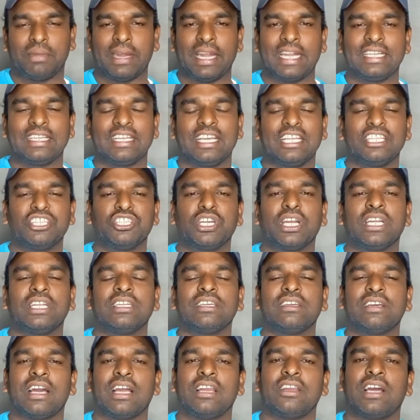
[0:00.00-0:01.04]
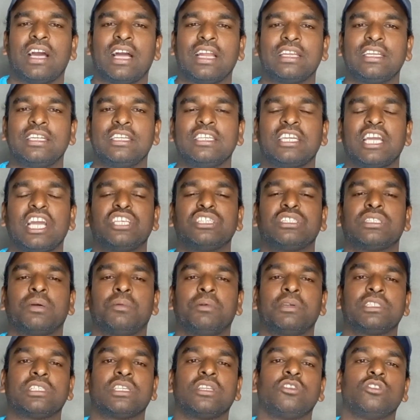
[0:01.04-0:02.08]
బయట ఎందుకంటే వాళ్ళు ఆల్రెడీ ఐదు
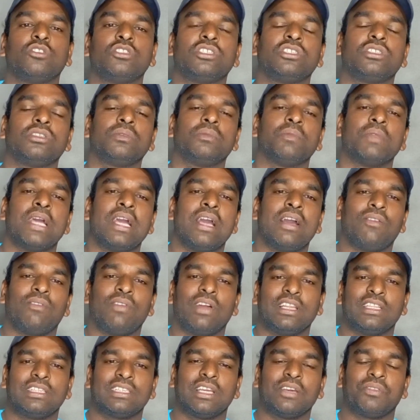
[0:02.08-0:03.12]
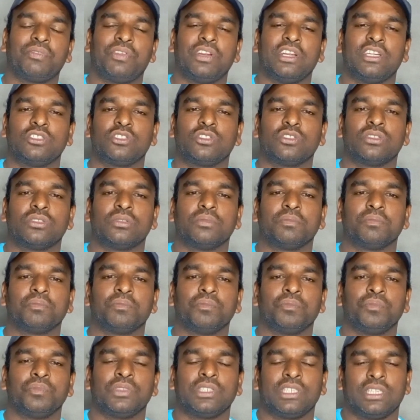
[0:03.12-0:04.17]
సంవత్సరాల నుంచి వాళ్ళిద్దరు ఫ్రెండ్స్
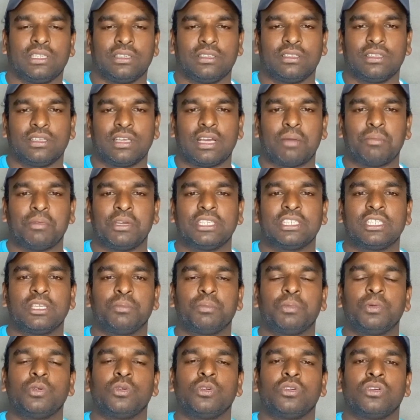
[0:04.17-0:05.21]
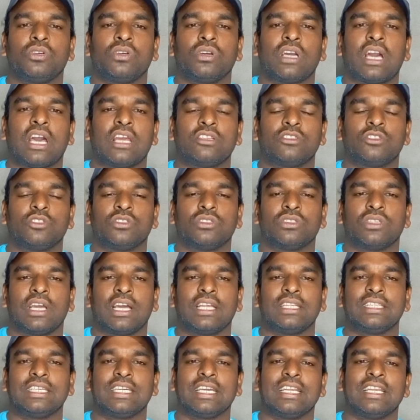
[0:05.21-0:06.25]
అమర్దీప్ అర్జున్
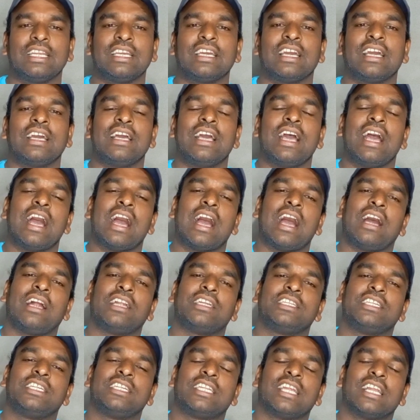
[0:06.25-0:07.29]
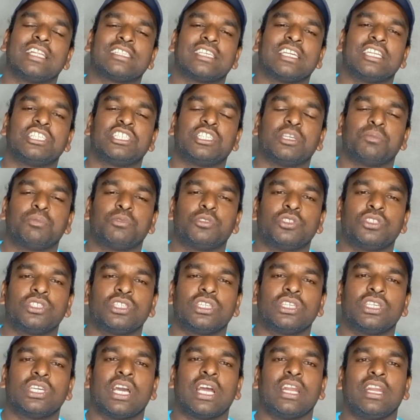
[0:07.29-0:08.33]
అందుకనే ఆ డీటెయిల్స్ అని
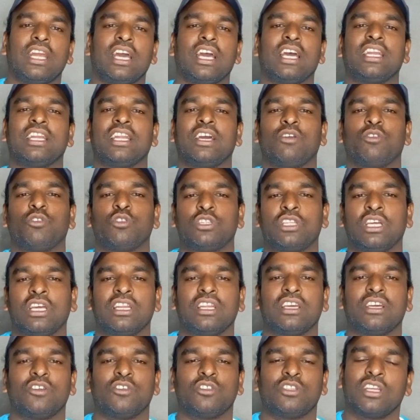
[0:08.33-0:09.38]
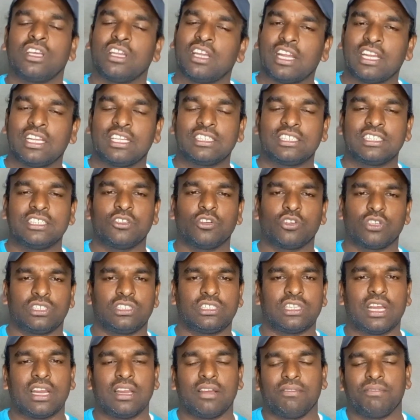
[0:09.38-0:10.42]
చెప్తుంటే అన్న అన్న వద్దన్న వద్దన్న అనేసి ఒక
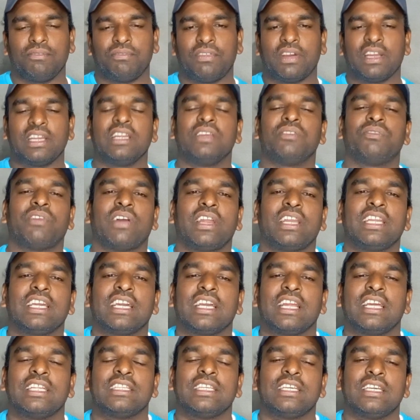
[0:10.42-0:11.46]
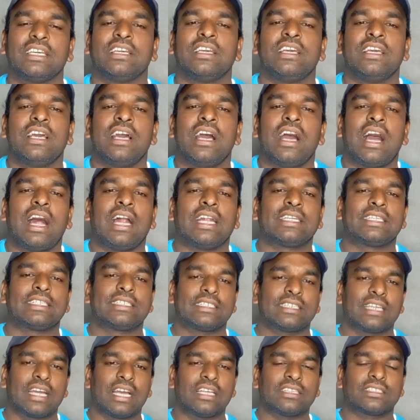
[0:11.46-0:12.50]
చాలా ఫన్నీ ఫన్నీ అని అయితే ఆ
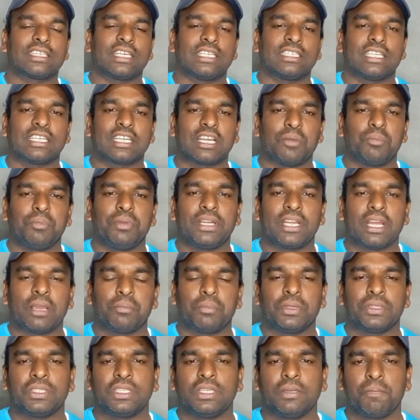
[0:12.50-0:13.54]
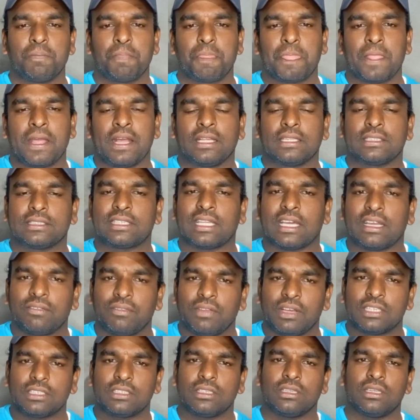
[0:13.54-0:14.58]
టాస్క్ అయితే కంప్లీట్ అయిపోయింది
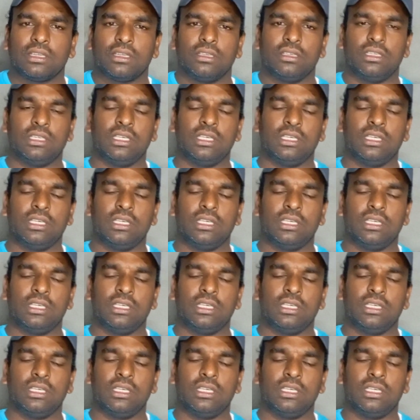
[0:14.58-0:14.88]
తర్వాత